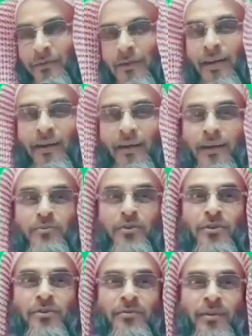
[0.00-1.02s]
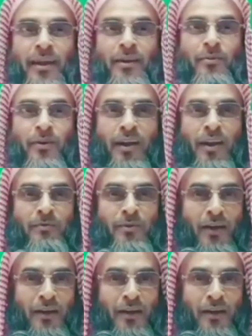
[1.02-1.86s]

ওয়াল্লা মুদবেরান ওয়ালাম